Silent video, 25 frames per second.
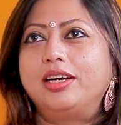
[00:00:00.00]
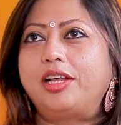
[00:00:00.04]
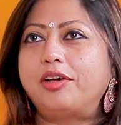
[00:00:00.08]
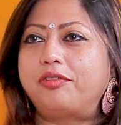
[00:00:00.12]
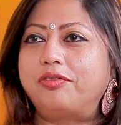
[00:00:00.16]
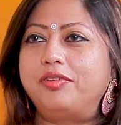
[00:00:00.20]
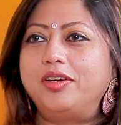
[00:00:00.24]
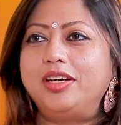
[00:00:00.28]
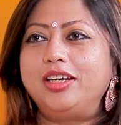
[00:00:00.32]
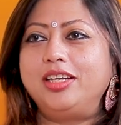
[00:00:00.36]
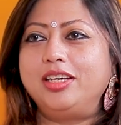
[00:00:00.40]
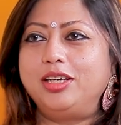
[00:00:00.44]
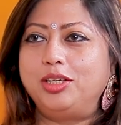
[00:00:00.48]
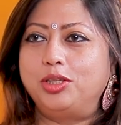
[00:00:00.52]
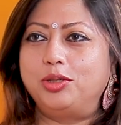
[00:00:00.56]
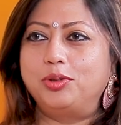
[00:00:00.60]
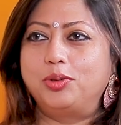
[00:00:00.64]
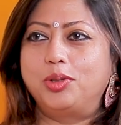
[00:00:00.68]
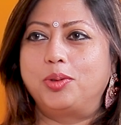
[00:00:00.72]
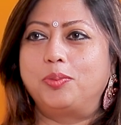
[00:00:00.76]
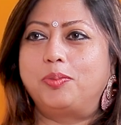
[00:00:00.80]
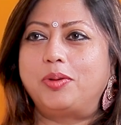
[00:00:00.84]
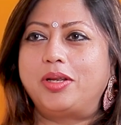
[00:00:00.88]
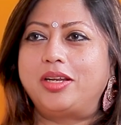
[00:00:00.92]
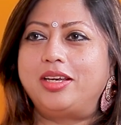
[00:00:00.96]
டெஃபினட்டாக இது
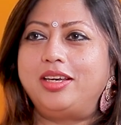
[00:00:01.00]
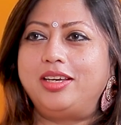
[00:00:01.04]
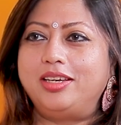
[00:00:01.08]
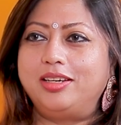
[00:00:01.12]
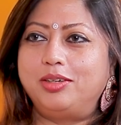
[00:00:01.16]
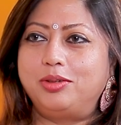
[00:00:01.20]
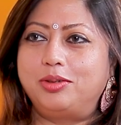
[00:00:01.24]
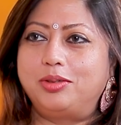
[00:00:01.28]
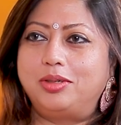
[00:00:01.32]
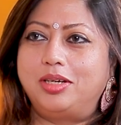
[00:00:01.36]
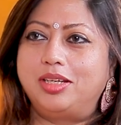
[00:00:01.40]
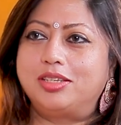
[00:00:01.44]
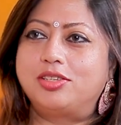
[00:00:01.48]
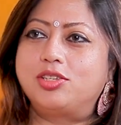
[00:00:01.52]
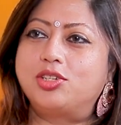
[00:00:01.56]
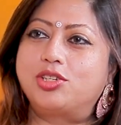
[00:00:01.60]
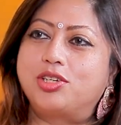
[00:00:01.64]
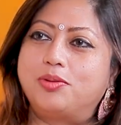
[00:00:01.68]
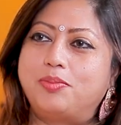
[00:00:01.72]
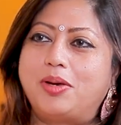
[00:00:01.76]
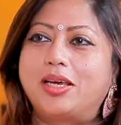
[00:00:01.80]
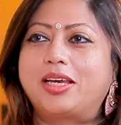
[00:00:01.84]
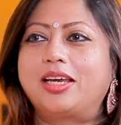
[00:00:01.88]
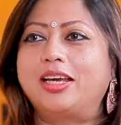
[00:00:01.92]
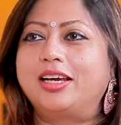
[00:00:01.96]
ஒரு பெரிய ஒரு
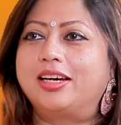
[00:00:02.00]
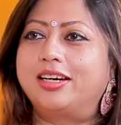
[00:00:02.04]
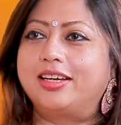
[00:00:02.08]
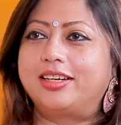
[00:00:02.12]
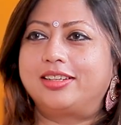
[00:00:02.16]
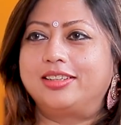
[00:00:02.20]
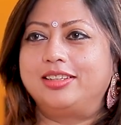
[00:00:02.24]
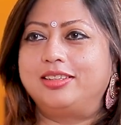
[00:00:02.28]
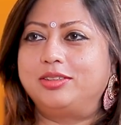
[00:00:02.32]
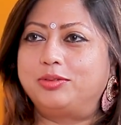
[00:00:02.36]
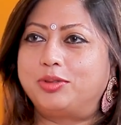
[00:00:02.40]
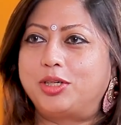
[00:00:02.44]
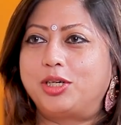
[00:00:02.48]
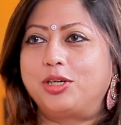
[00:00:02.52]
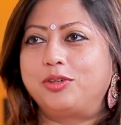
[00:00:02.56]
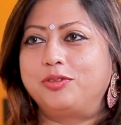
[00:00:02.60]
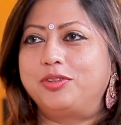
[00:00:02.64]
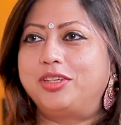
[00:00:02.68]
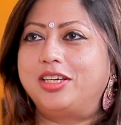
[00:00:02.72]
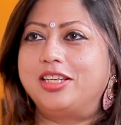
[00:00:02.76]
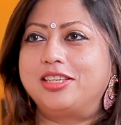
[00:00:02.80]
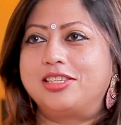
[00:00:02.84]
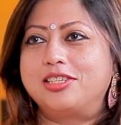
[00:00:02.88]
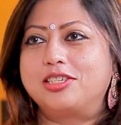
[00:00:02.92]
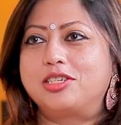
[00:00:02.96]
டெசிஷன் மேக்கிங்காக இருந்தது ஒன்
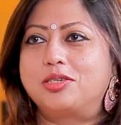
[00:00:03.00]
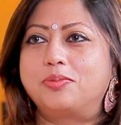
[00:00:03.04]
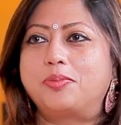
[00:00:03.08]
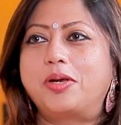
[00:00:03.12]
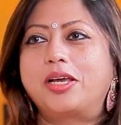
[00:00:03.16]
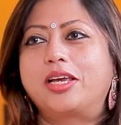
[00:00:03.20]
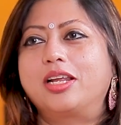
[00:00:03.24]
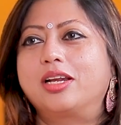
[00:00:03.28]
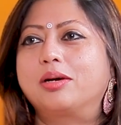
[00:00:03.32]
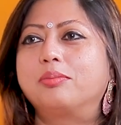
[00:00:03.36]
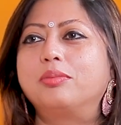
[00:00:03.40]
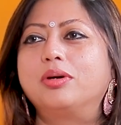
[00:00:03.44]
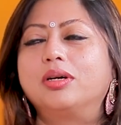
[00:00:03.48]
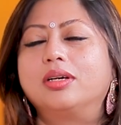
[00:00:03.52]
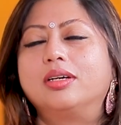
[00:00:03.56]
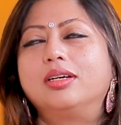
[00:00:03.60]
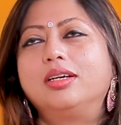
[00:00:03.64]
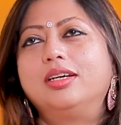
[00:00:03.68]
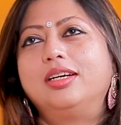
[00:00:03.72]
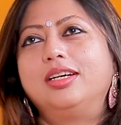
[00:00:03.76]
ஆஃப் த டெசிஷன் மேக்கிங் நம்ம